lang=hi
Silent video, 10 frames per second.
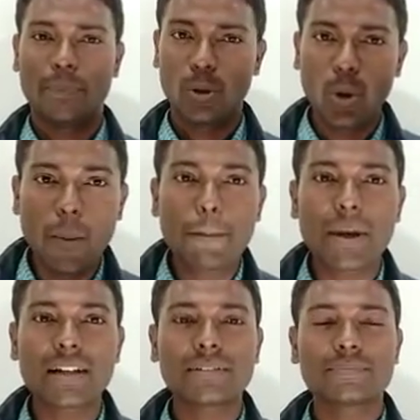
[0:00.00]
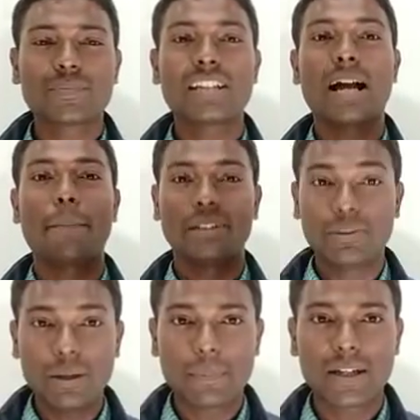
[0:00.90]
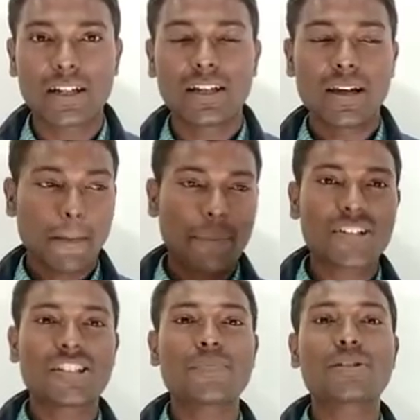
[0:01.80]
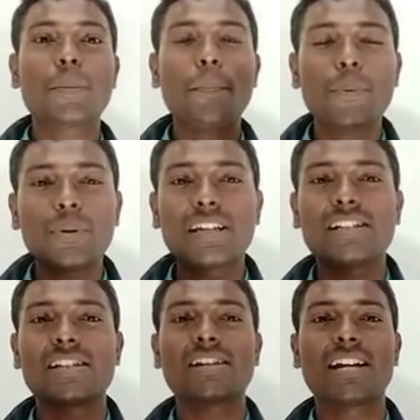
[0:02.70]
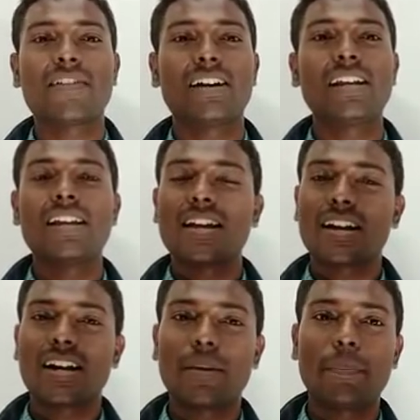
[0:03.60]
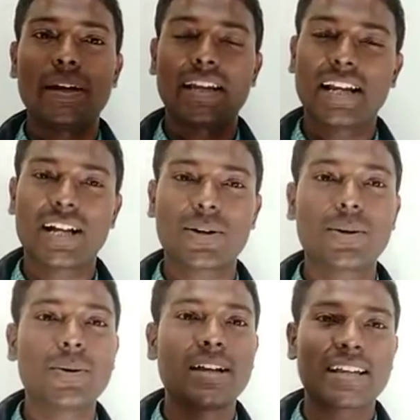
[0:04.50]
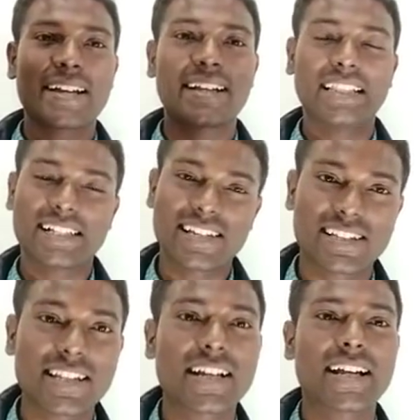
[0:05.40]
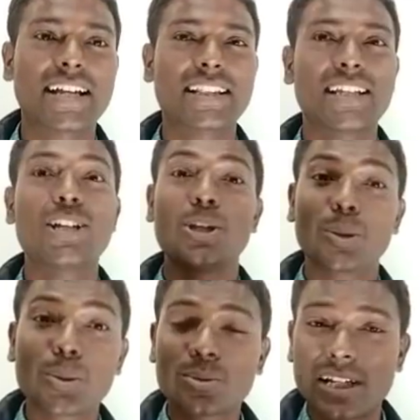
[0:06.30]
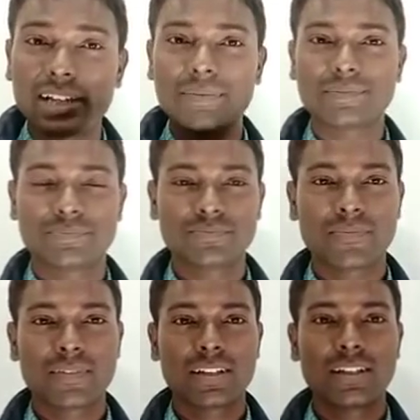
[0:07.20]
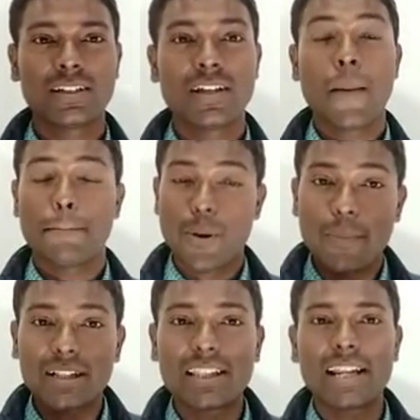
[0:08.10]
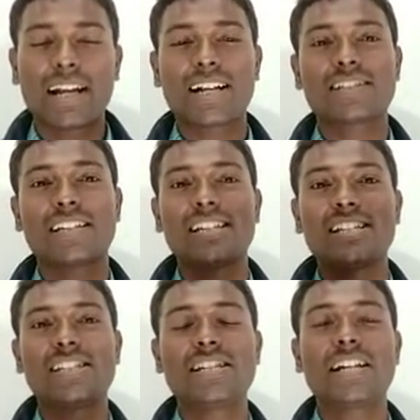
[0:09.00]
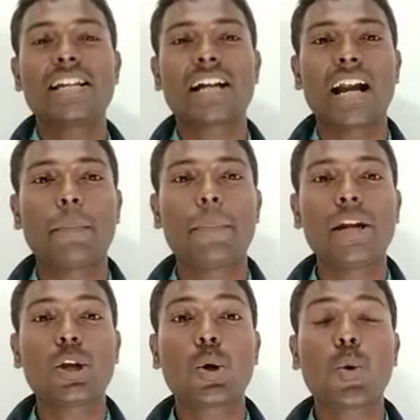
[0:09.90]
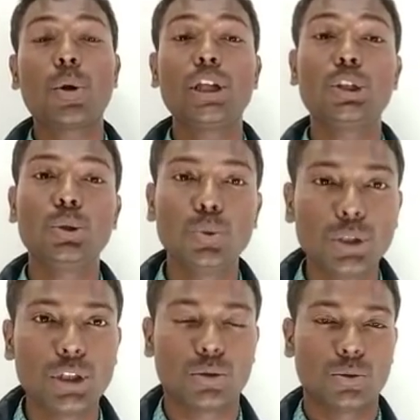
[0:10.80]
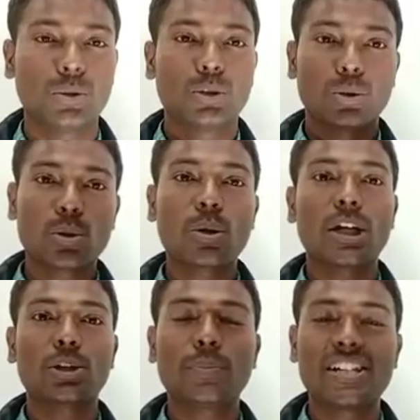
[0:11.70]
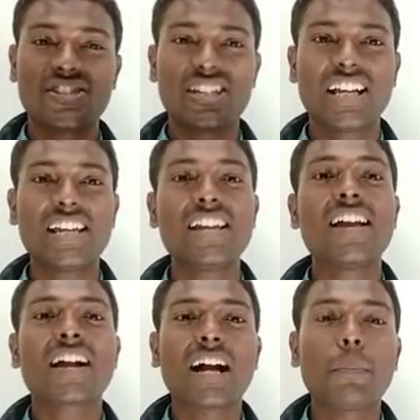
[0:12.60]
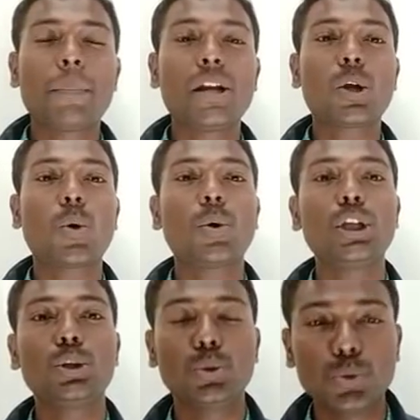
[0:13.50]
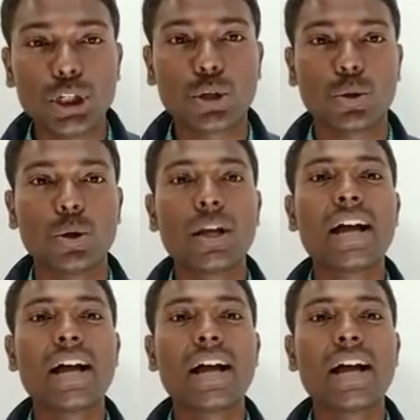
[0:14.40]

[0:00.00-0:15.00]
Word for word: ग्लोब पर या पृथ्वी पर पश्चिम से पूर्व खींची जाने वाली काल्पनिक रेखा को क्या कहते हैं अक्षांश रेखा कहते हैं दूसरा भूमध्य रेखा से खींची गई काल्पनिक कोणी दूरी दोनों गुणार्थों में खींची गई काल्पनिक कोणी दूरी को